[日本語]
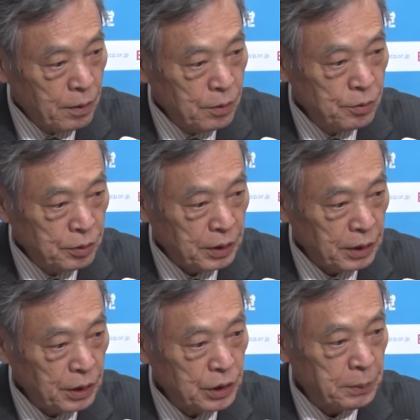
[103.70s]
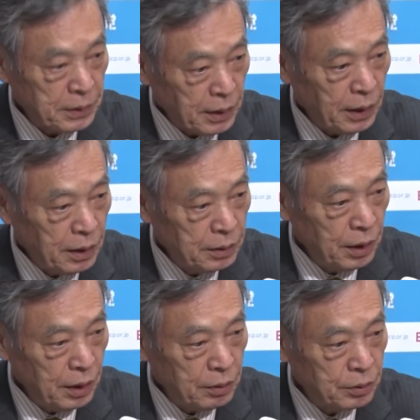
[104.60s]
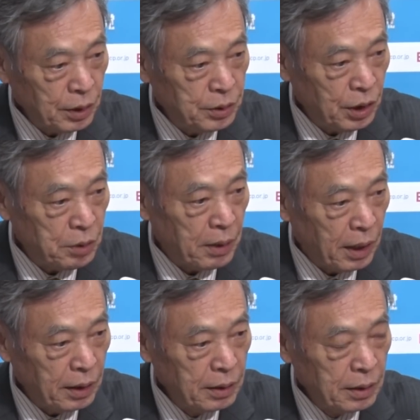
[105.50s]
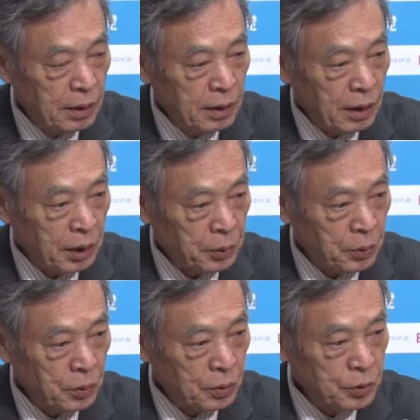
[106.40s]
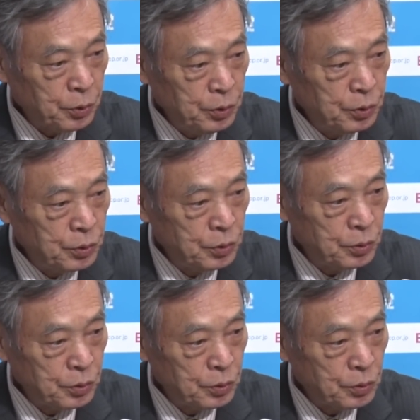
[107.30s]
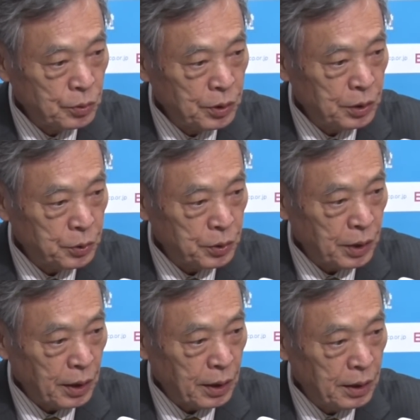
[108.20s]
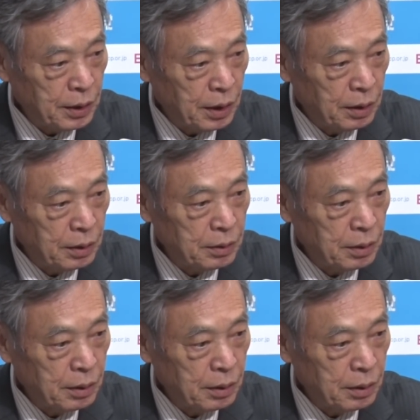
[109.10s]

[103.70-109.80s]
いうふうにしました。で具体的にはあのそういう提訴した会見、